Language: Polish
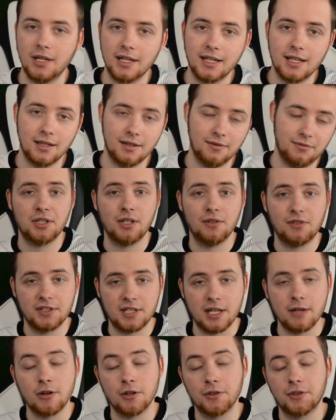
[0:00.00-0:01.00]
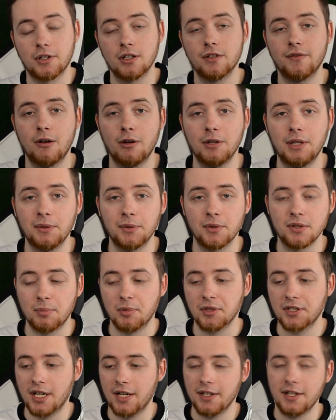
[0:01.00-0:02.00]
Legia przede wszystkim kontrolowała tamto
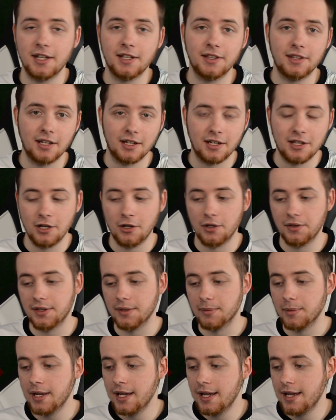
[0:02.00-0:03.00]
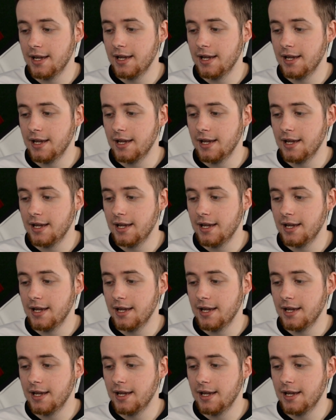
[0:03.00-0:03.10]
spotkanie, jednak nie o tym.